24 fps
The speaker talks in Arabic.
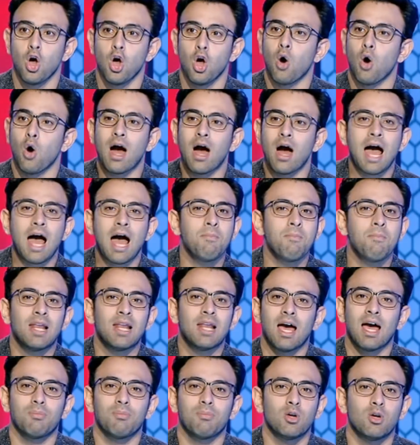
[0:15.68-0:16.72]
هو اهم
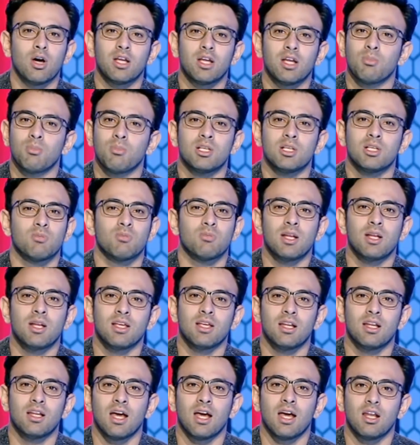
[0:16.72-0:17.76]
لاعب دلوقتي بالنسبه
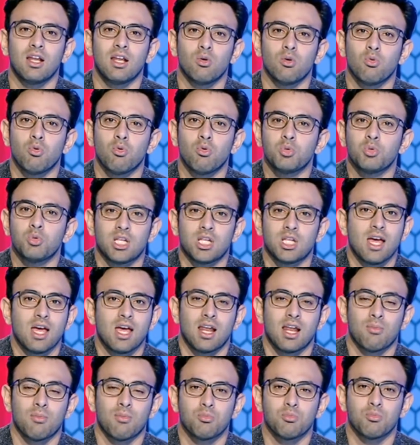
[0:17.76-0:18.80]
للنادي الاهلي ومش لاقي
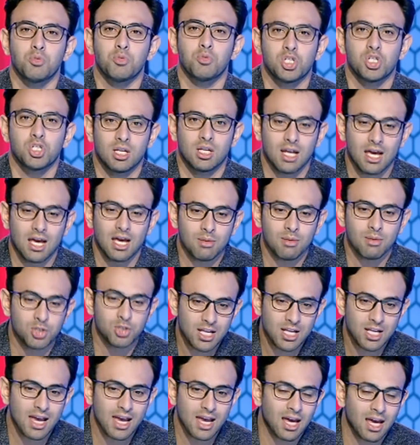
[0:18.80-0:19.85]
لا مش الاهلي
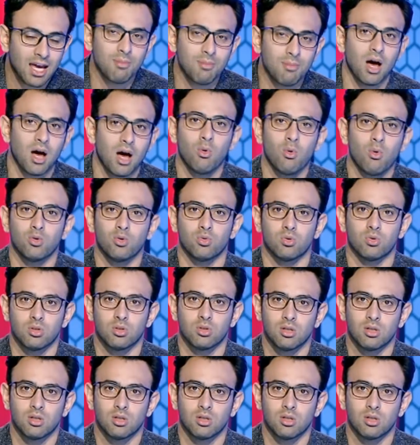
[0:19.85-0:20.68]
مش لاقي لعيب يعوضه